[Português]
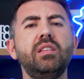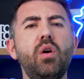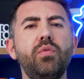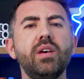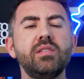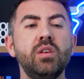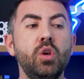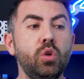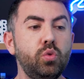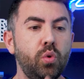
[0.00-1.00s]
Talvez
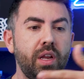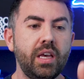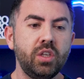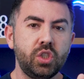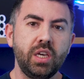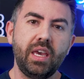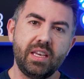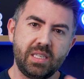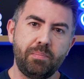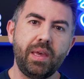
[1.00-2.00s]
durante
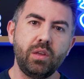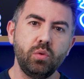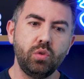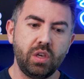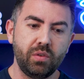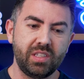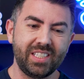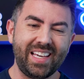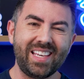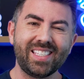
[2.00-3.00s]
esse período que você
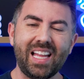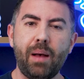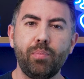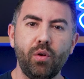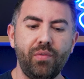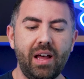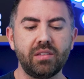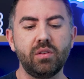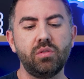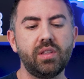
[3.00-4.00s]
já está aprovado,
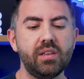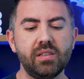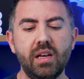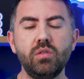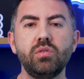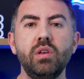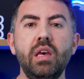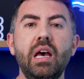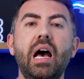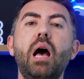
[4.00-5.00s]
que são os três anos,
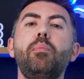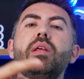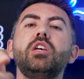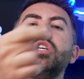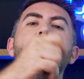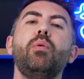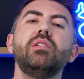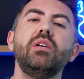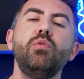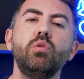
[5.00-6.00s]
a planejar
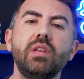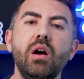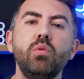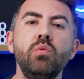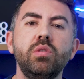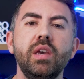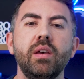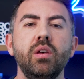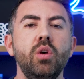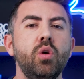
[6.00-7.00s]
possa voltar com o
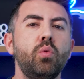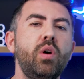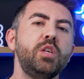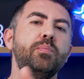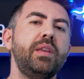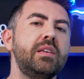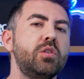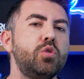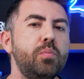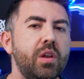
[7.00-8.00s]
quê? Com a
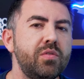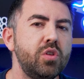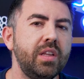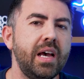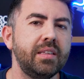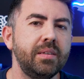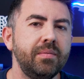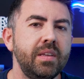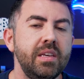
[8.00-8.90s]
experiência supervisionada.